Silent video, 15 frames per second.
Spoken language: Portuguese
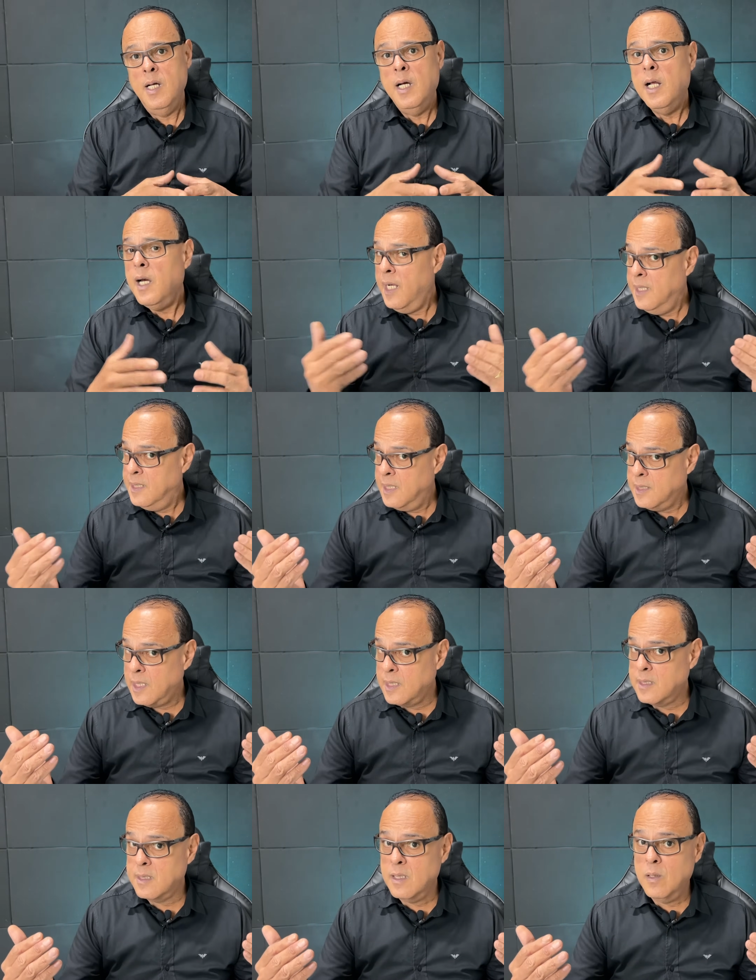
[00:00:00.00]
Lei da
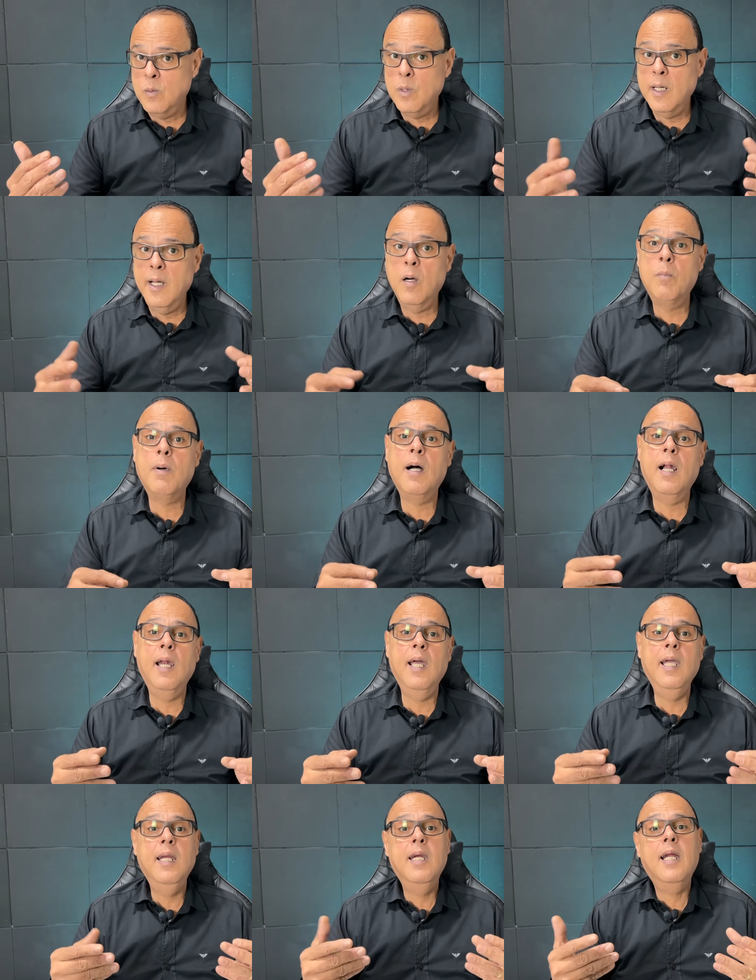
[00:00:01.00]
atração é uma
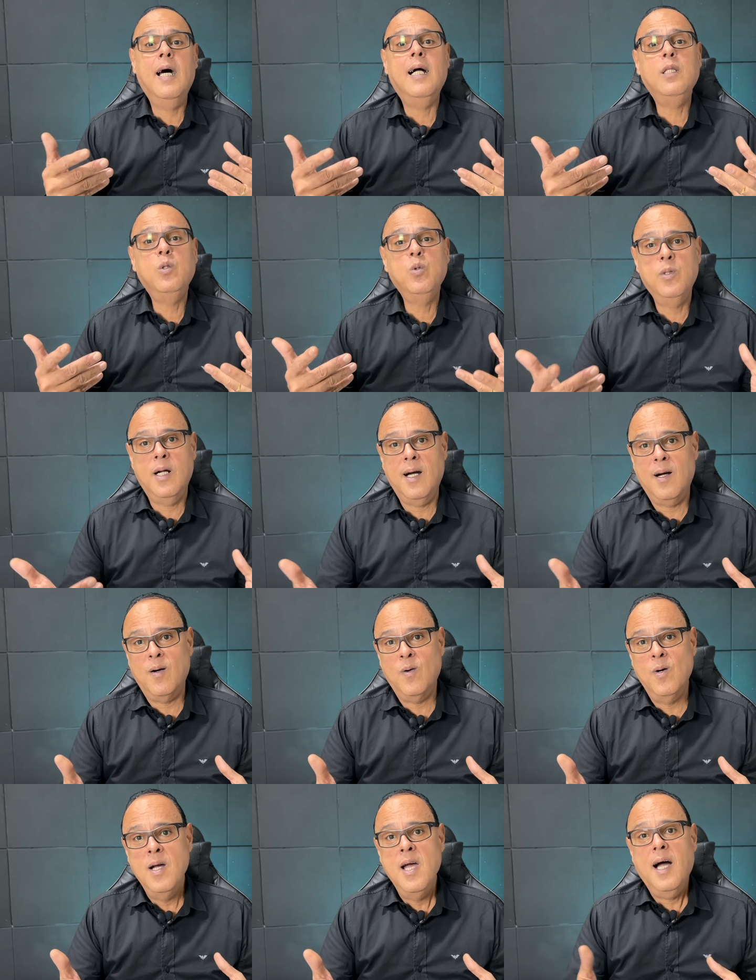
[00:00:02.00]
lei
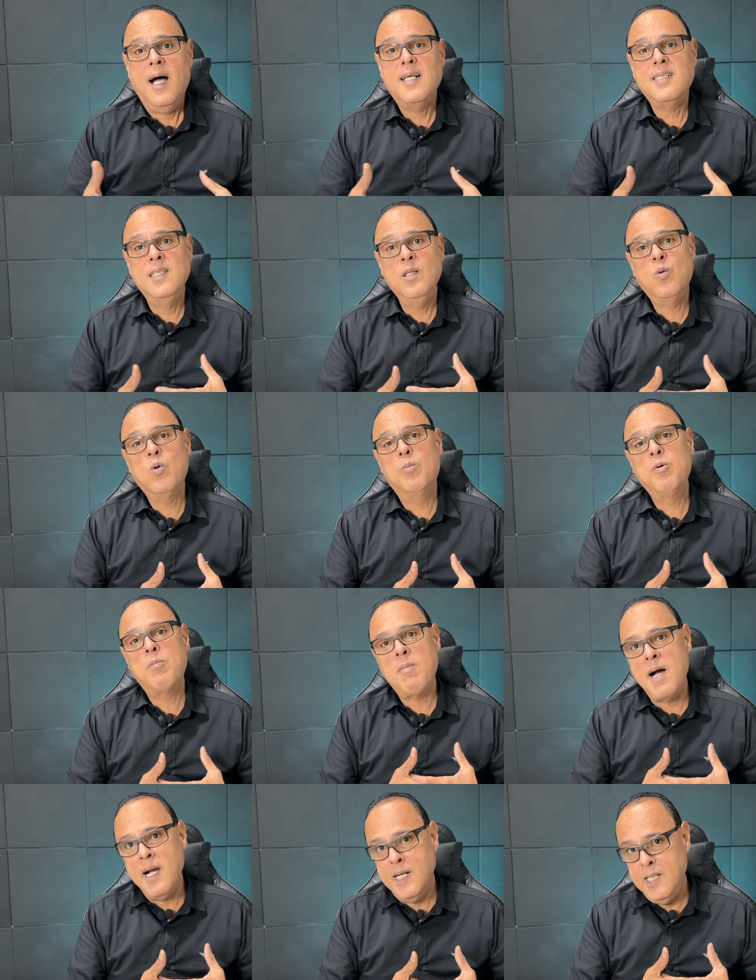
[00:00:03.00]
natural, assim como o
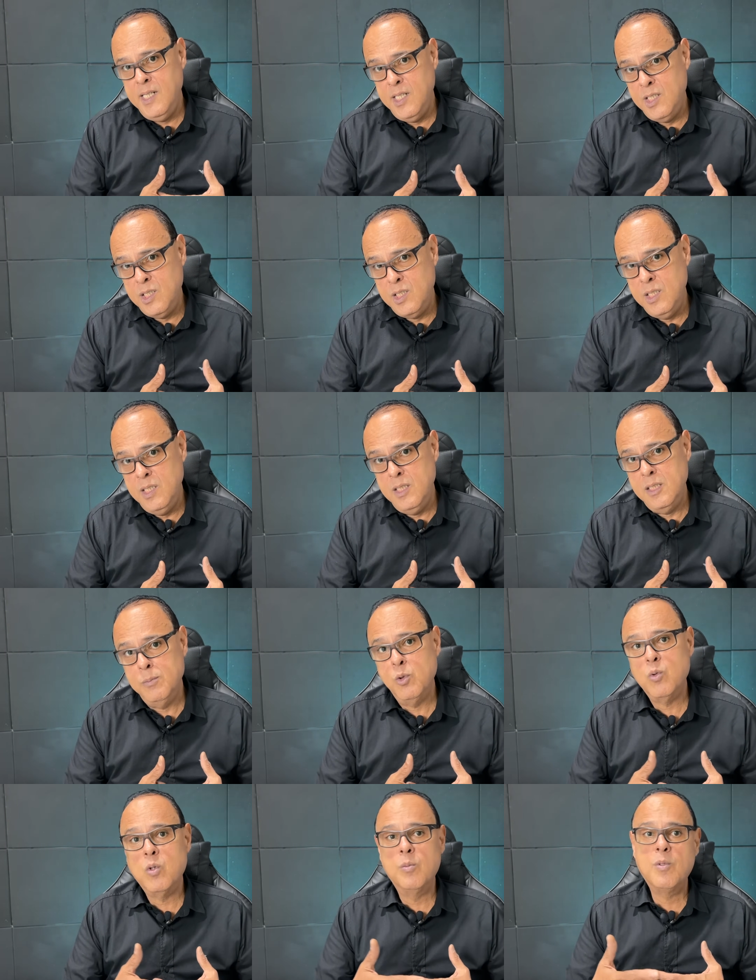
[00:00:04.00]

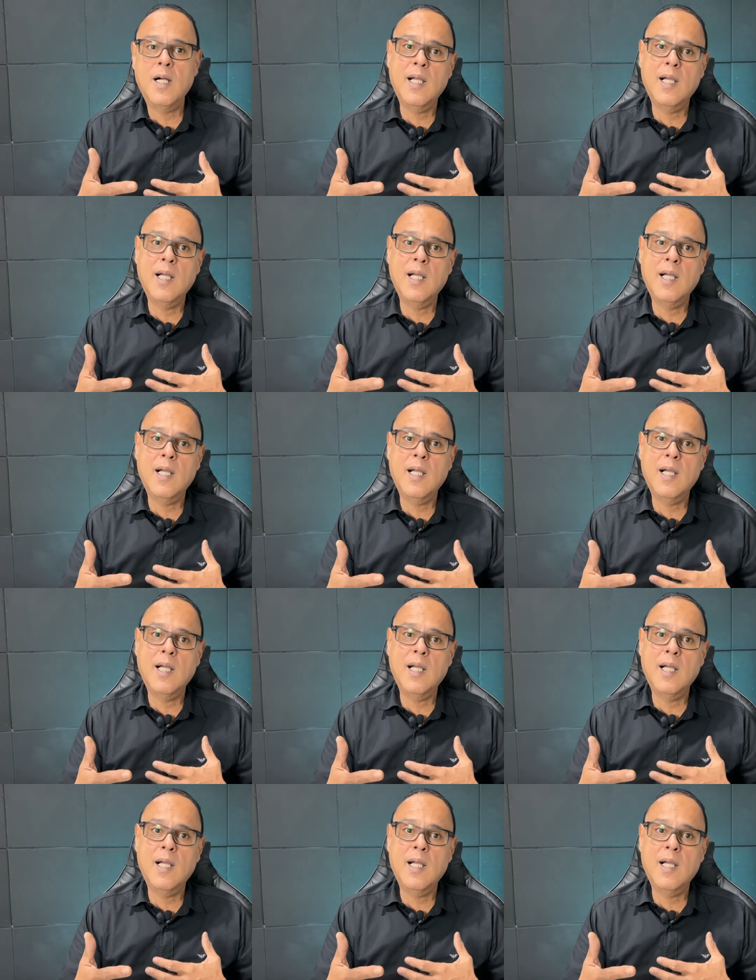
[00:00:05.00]
magnetismo, como a